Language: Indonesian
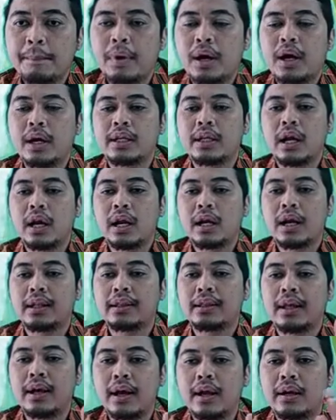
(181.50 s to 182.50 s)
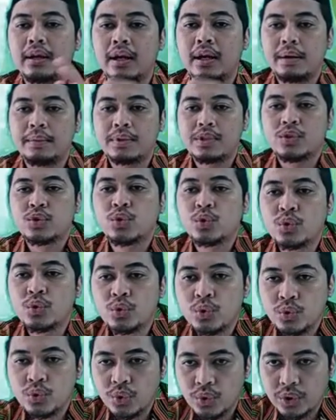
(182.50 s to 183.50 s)
maka dia akan katakan dengan
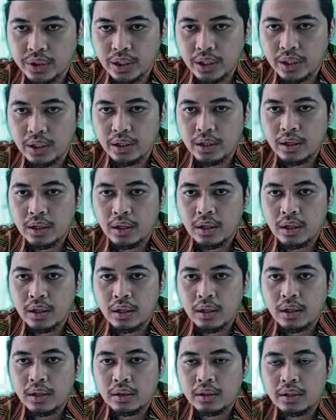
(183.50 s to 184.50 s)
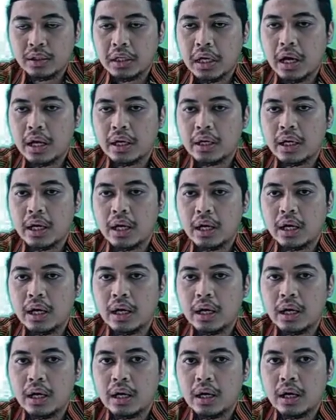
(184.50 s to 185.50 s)
sejujur-jujurnya. Tidak ada
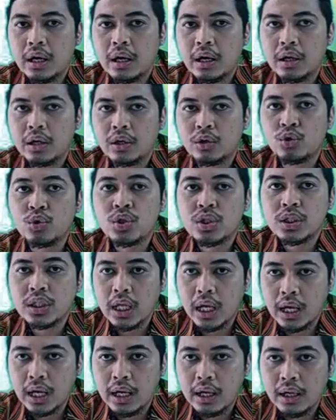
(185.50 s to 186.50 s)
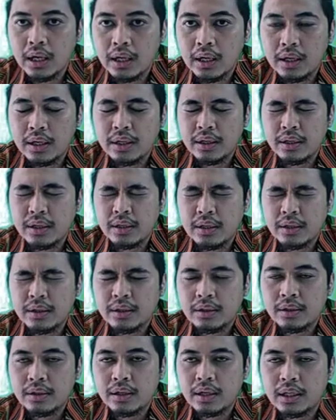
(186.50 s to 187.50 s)
dusta
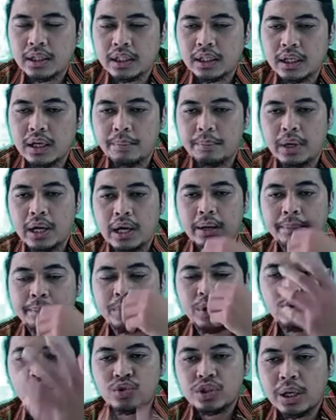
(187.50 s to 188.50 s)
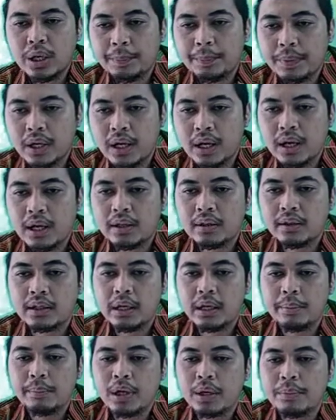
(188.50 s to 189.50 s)
ketika mengucapkan,
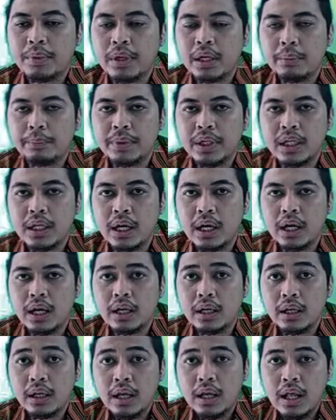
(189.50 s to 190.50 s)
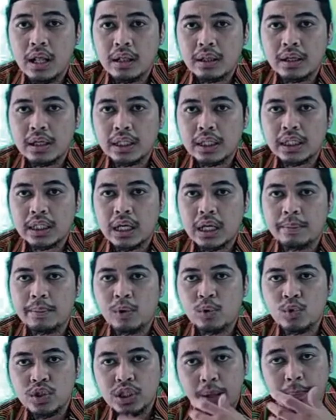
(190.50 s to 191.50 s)
tidak melebih-lebihkan, ketika
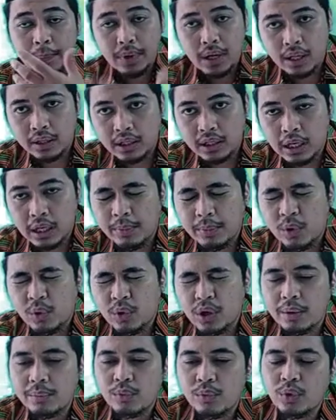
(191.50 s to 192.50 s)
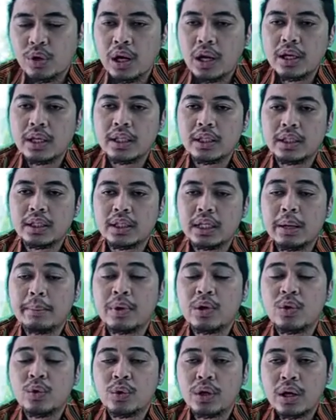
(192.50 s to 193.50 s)
mengucapkan tidak mengurang-urangi, tidak
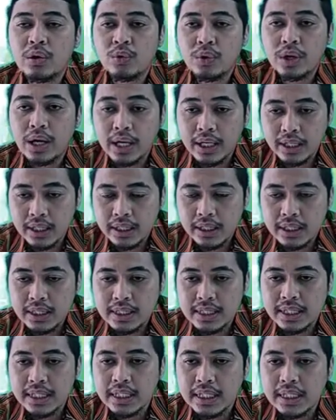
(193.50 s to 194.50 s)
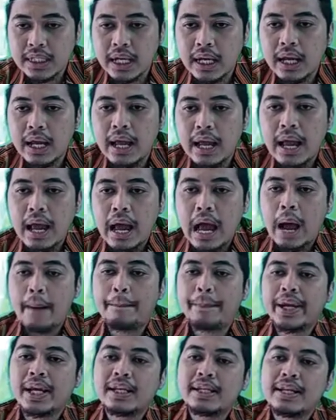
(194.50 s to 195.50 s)
mengurang-urangi sehingga
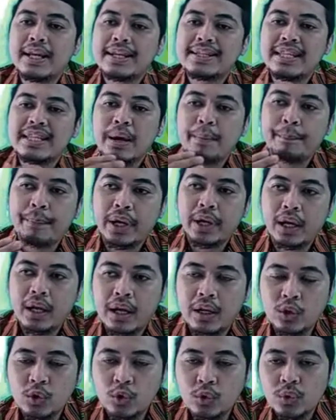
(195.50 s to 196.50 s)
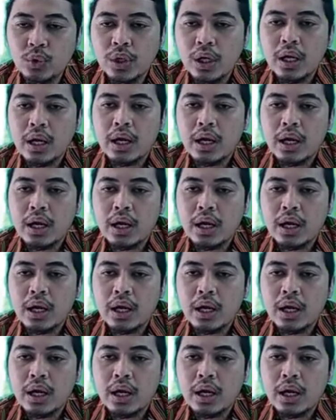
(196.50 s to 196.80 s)
apa yang dia sampaikan itu